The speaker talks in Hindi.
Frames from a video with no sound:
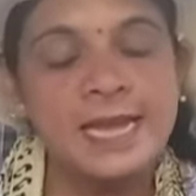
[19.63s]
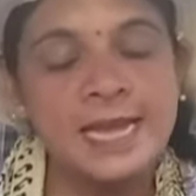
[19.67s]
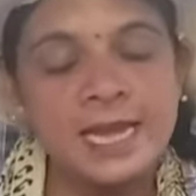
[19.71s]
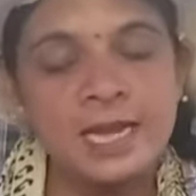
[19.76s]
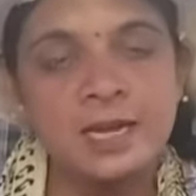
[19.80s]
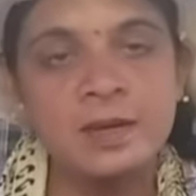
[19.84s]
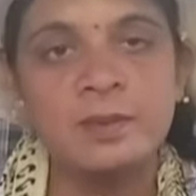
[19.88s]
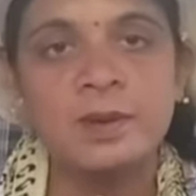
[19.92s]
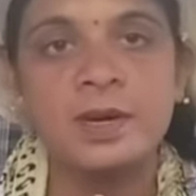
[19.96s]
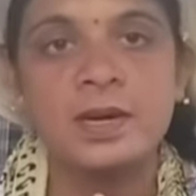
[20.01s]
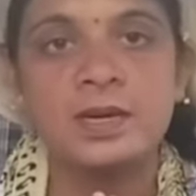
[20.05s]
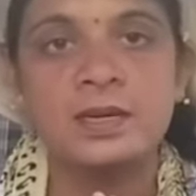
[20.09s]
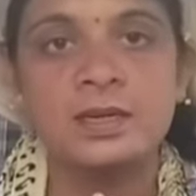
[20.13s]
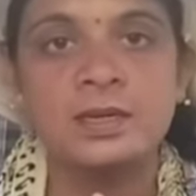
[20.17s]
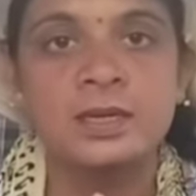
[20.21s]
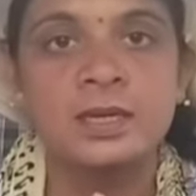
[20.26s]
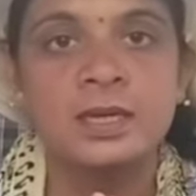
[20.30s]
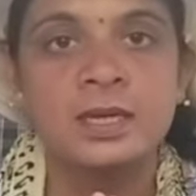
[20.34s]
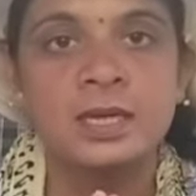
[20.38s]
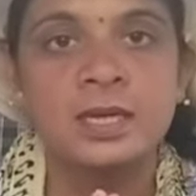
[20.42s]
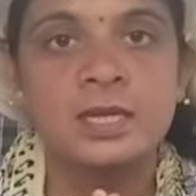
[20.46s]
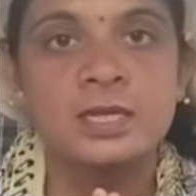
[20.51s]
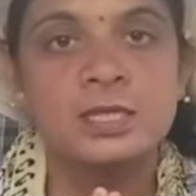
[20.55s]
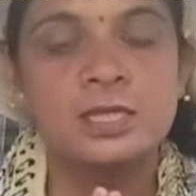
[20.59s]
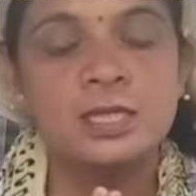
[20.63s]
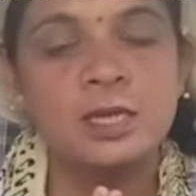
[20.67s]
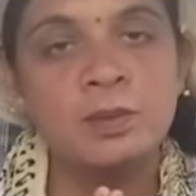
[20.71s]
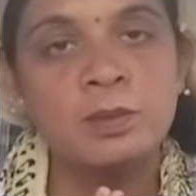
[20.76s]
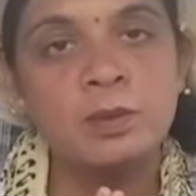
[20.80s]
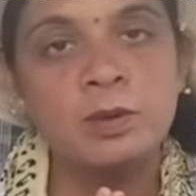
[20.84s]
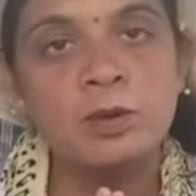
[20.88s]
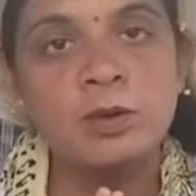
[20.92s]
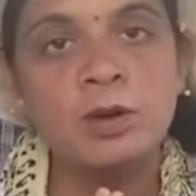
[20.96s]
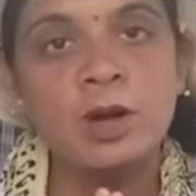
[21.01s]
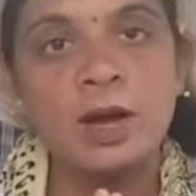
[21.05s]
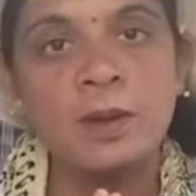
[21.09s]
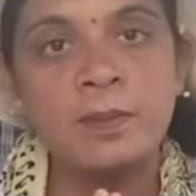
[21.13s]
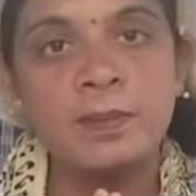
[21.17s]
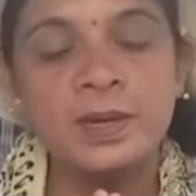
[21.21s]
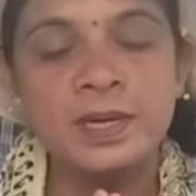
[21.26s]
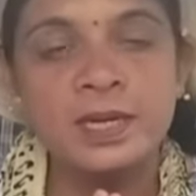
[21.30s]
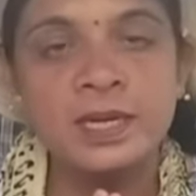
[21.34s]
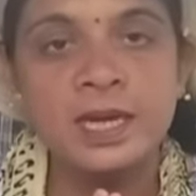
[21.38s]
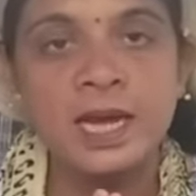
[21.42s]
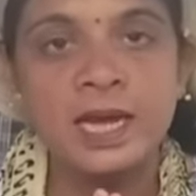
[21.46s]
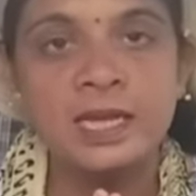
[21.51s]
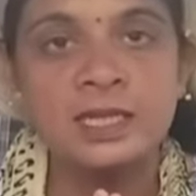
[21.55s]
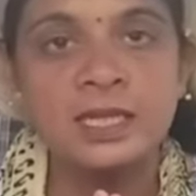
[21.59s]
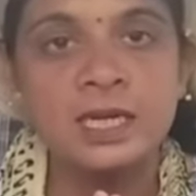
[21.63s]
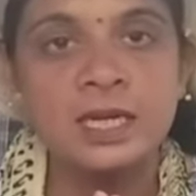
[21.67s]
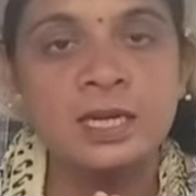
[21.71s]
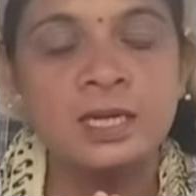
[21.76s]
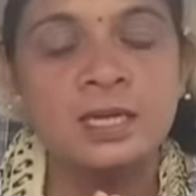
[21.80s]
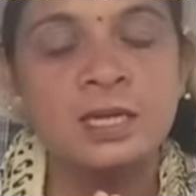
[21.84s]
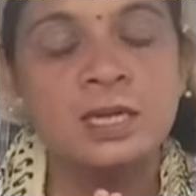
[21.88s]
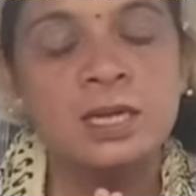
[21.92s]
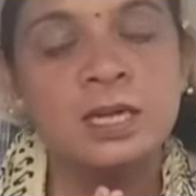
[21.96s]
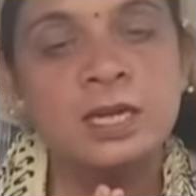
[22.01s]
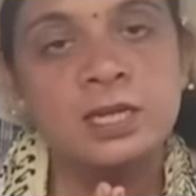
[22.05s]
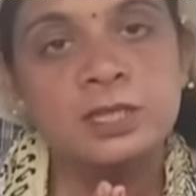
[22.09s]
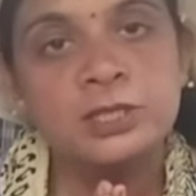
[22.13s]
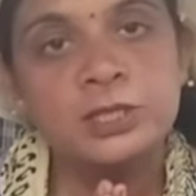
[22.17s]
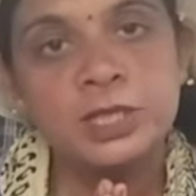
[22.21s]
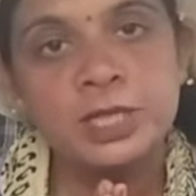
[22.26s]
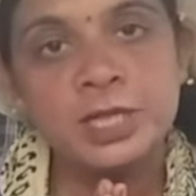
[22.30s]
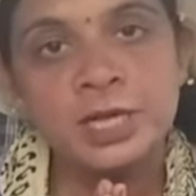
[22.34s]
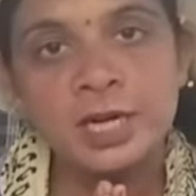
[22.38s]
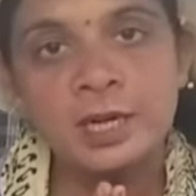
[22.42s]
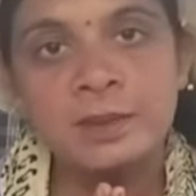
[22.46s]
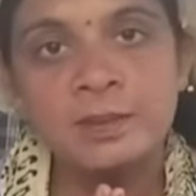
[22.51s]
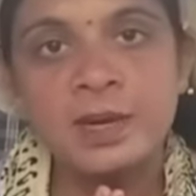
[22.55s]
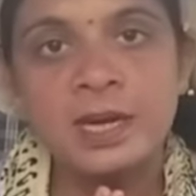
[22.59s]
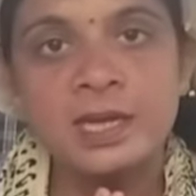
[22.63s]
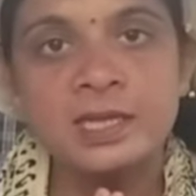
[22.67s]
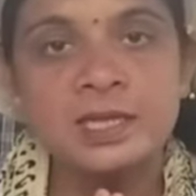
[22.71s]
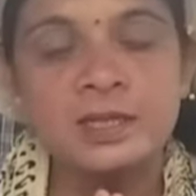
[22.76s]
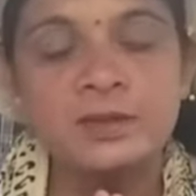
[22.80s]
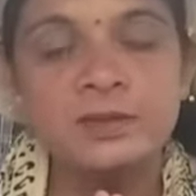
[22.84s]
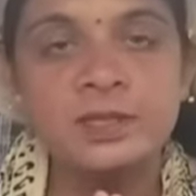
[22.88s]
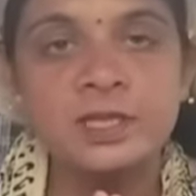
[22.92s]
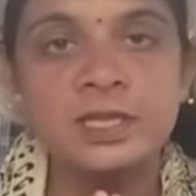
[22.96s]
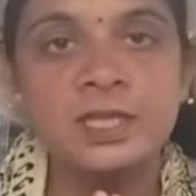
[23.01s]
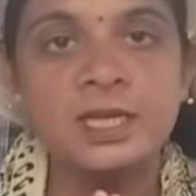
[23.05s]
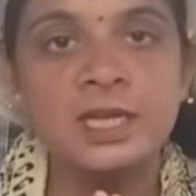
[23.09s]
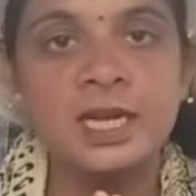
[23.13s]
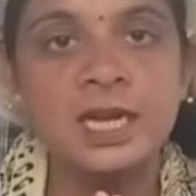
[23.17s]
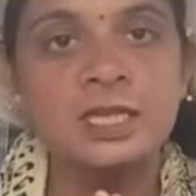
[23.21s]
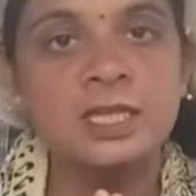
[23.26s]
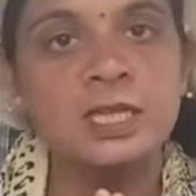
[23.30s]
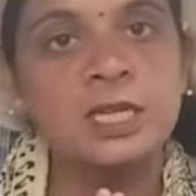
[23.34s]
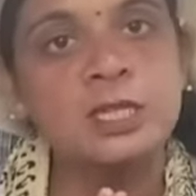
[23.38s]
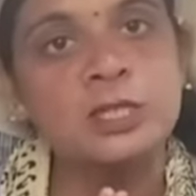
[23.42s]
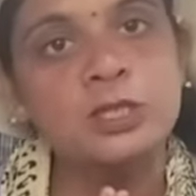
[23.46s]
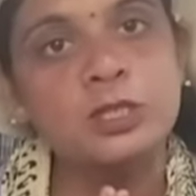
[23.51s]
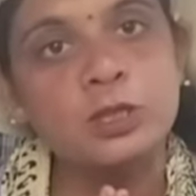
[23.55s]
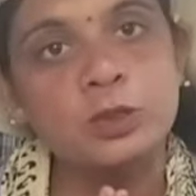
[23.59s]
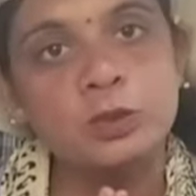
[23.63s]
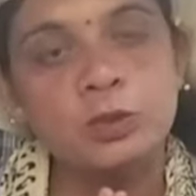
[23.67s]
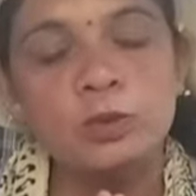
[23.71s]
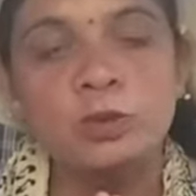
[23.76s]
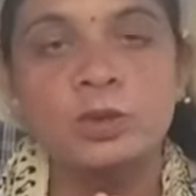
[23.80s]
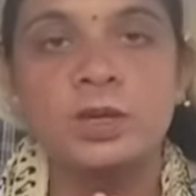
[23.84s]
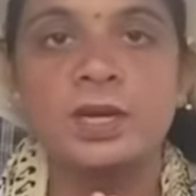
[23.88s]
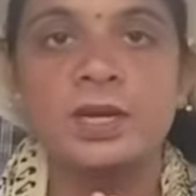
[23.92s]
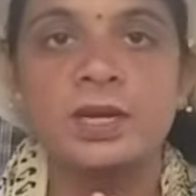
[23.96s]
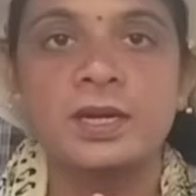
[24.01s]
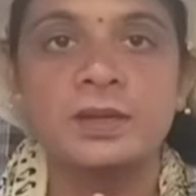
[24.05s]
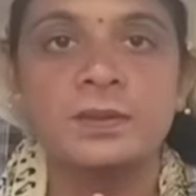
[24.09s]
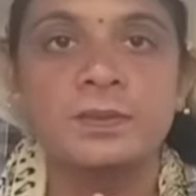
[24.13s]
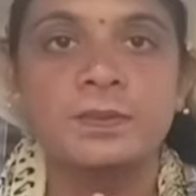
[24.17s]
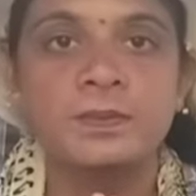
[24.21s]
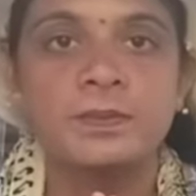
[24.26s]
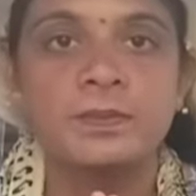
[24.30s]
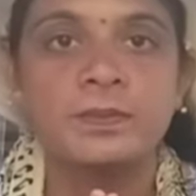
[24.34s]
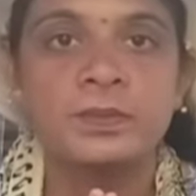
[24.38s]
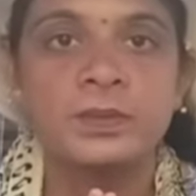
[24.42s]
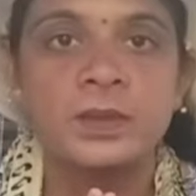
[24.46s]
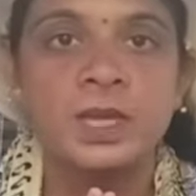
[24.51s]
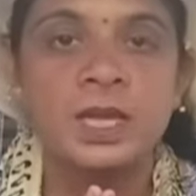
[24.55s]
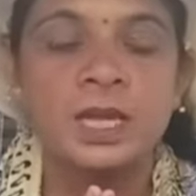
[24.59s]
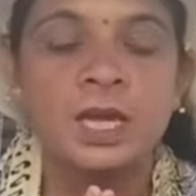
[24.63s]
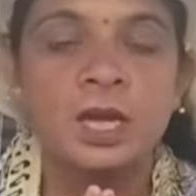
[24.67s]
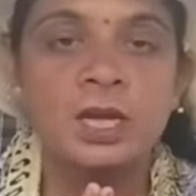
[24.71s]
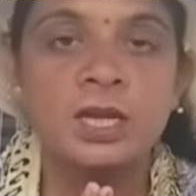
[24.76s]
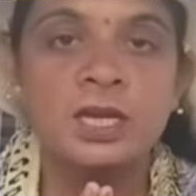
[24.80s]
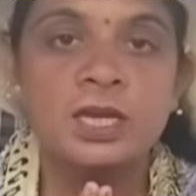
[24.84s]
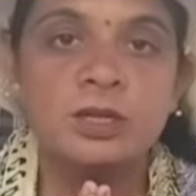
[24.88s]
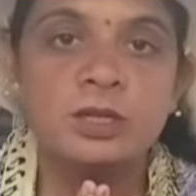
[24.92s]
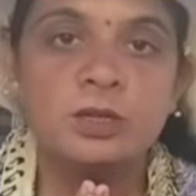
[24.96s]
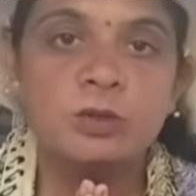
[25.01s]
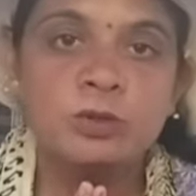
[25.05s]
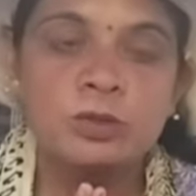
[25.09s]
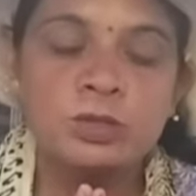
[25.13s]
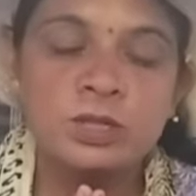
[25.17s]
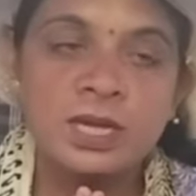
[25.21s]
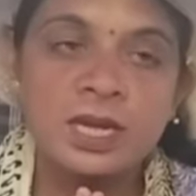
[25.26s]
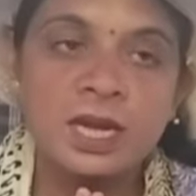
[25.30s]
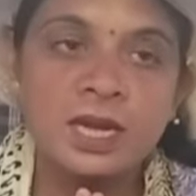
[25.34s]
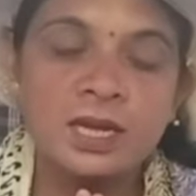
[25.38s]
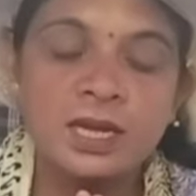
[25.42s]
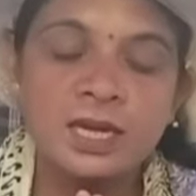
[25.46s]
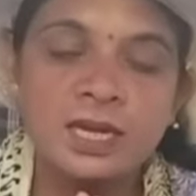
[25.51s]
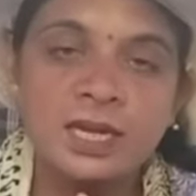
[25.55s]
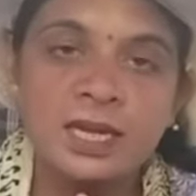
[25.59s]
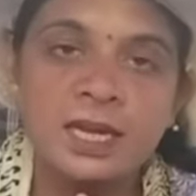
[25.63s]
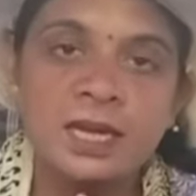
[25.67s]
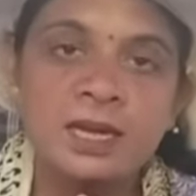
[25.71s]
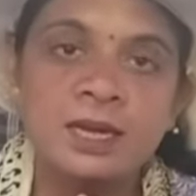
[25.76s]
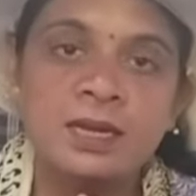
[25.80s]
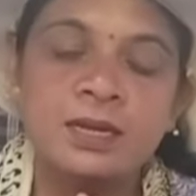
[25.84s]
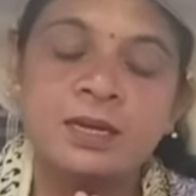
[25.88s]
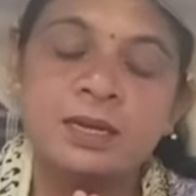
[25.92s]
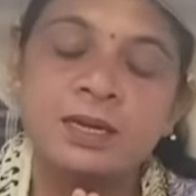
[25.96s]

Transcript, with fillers: एक बार सब लोग अपनी यात्रा श्रीगढ़ महादेव जी की यात्रा जरूर करें उसके लिए